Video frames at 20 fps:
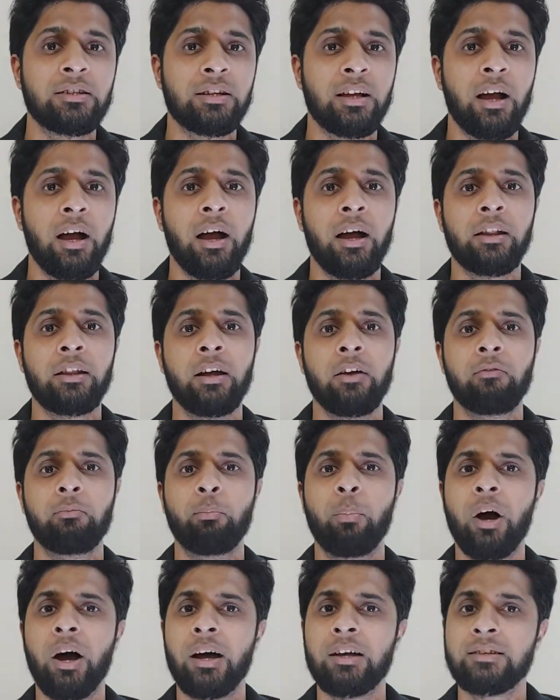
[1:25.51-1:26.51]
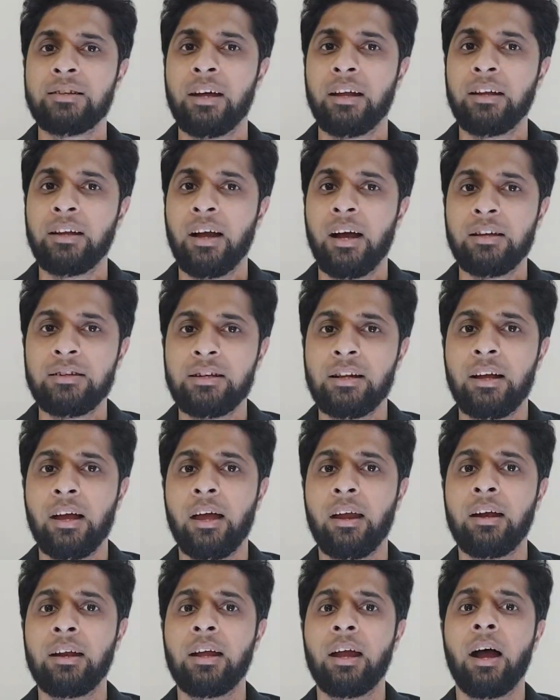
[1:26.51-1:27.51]
का हदफ बसानी हासिल
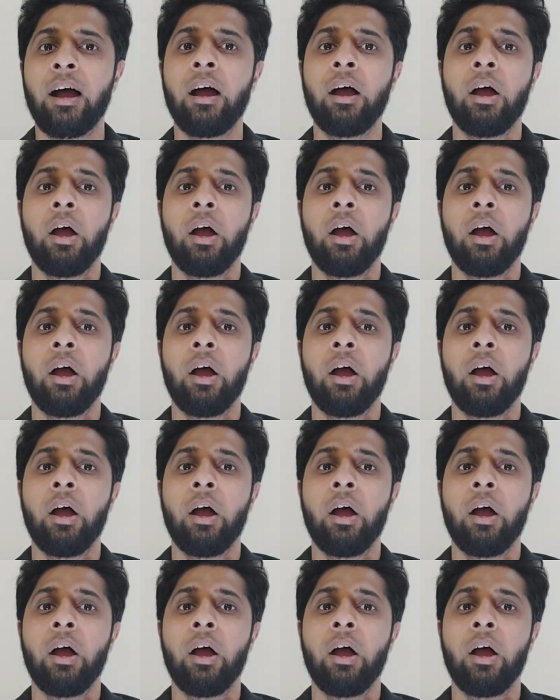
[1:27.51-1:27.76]
कर लिया